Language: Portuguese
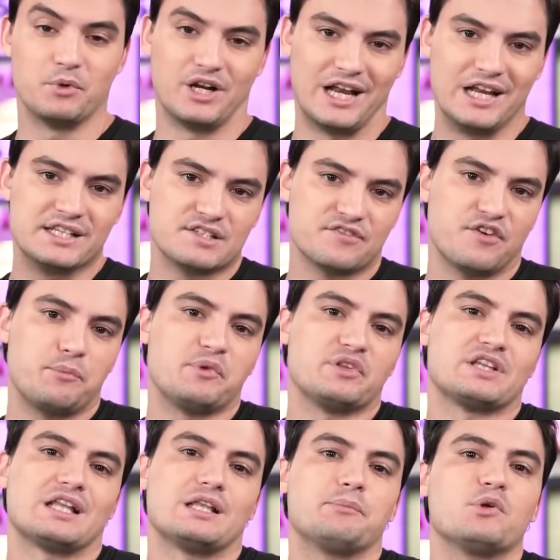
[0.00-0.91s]
a Mona Lisa foi
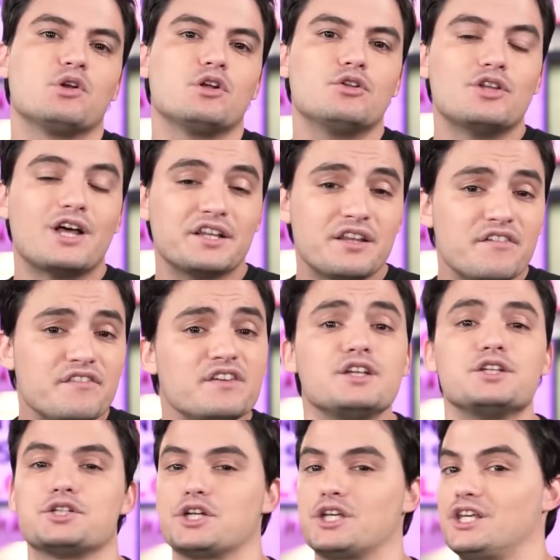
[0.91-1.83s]
pintada pelo Leonardo da
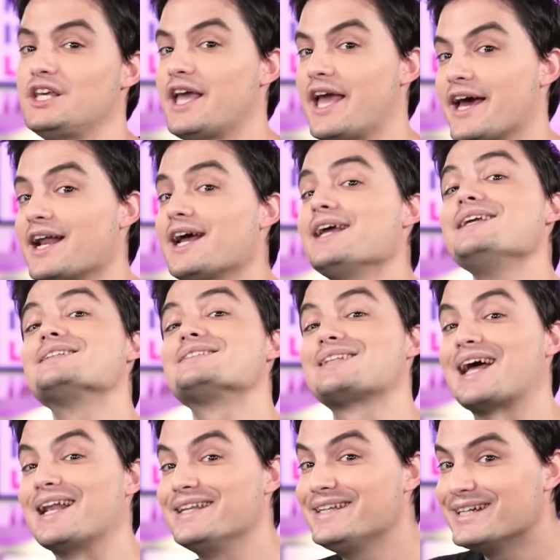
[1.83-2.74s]
Vinci, que era
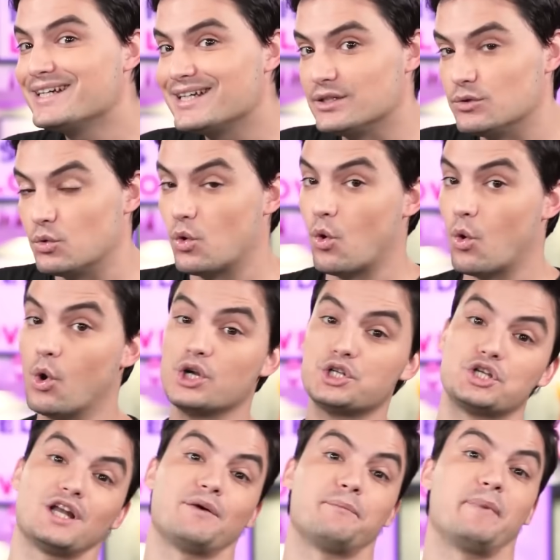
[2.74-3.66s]
italiano.
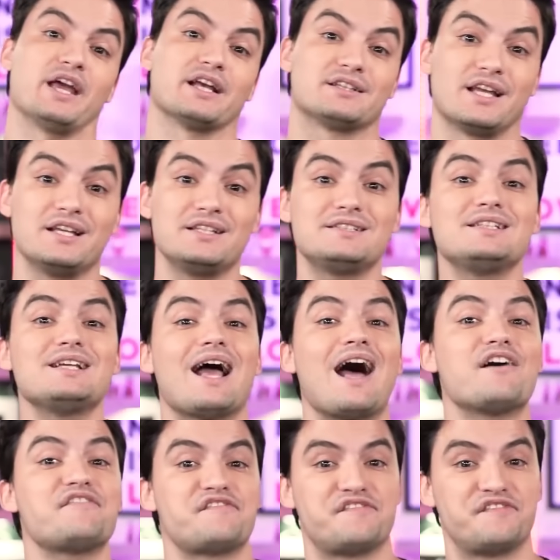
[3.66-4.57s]
Hoje ela pertence
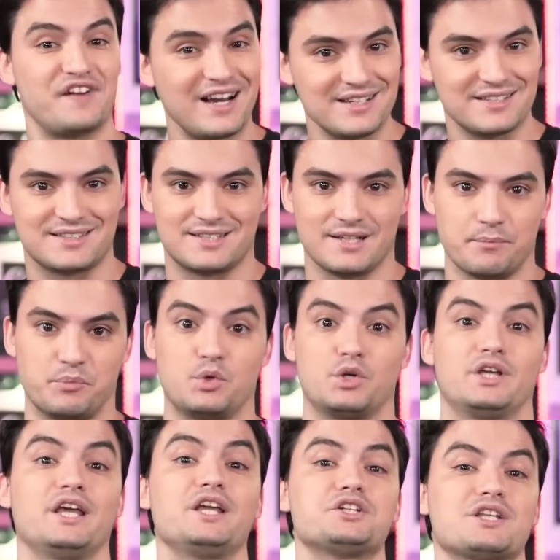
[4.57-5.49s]
à França,
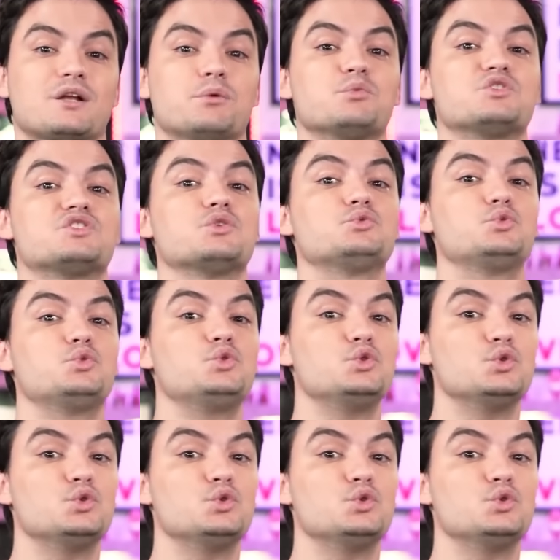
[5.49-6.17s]
porque está no Museu do